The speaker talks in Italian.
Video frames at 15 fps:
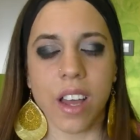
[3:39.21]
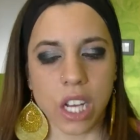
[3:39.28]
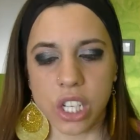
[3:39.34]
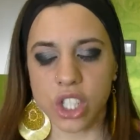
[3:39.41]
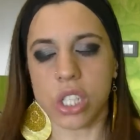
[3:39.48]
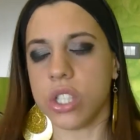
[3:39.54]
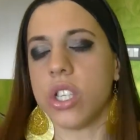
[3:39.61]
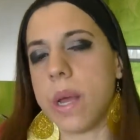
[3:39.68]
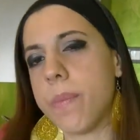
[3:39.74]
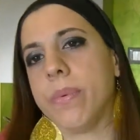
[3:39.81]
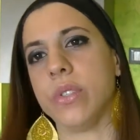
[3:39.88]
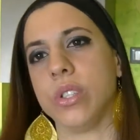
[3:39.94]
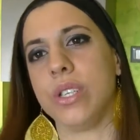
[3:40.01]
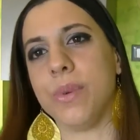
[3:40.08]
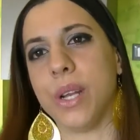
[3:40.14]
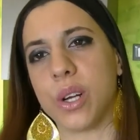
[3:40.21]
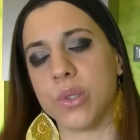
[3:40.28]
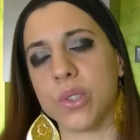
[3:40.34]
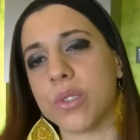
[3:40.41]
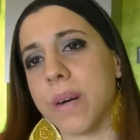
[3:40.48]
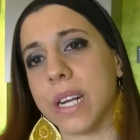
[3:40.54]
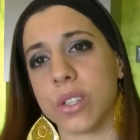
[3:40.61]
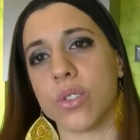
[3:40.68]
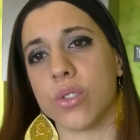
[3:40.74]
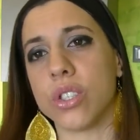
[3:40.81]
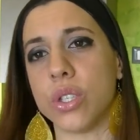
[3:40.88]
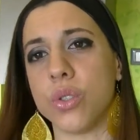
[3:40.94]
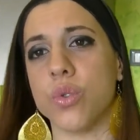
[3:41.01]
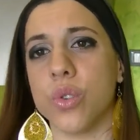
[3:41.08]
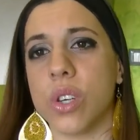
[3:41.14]
Cioè non è possibile che uno smalto non si
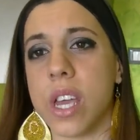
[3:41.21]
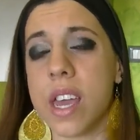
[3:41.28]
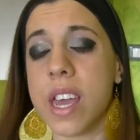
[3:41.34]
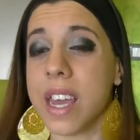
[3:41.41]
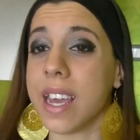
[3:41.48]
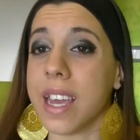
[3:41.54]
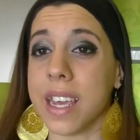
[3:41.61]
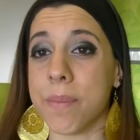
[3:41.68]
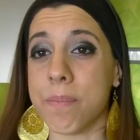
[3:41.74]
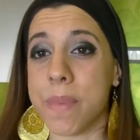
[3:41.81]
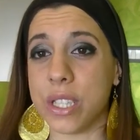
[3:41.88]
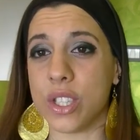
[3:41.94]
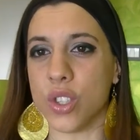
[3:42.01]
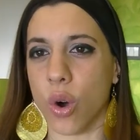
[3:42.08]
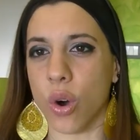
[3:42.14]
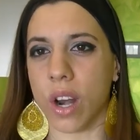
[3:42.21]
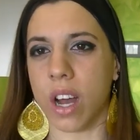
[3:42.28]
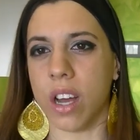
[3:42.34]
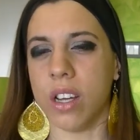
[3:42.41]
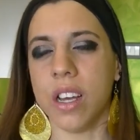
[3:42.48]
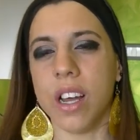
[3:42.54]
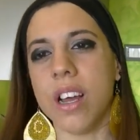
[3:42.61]
asciughi in mezz'ora.